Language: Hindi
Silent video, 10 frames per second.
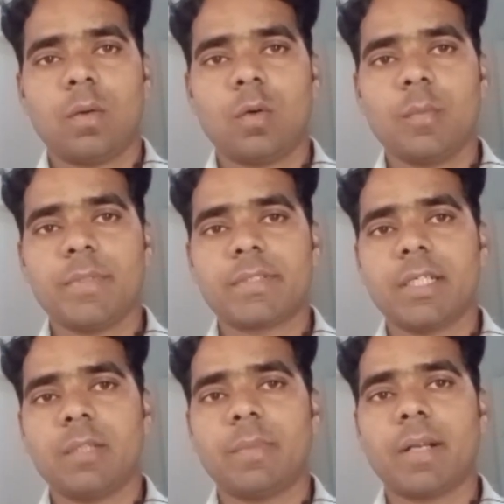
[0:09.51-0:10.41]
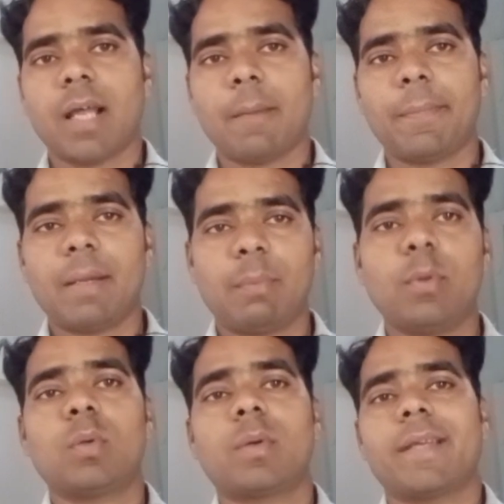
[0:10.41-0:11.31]
होम स्क्रीन पर अपना
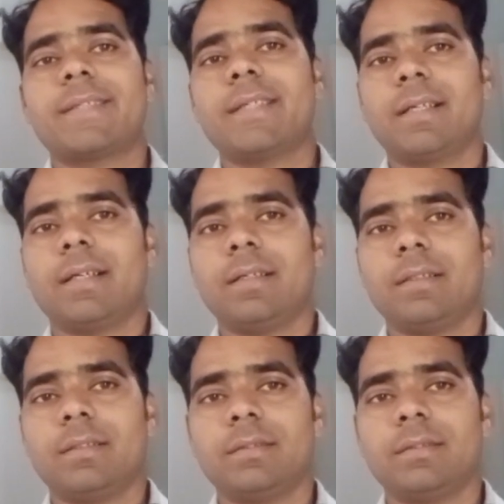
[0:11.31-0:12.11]
फ़ोटो कैसे लगाएं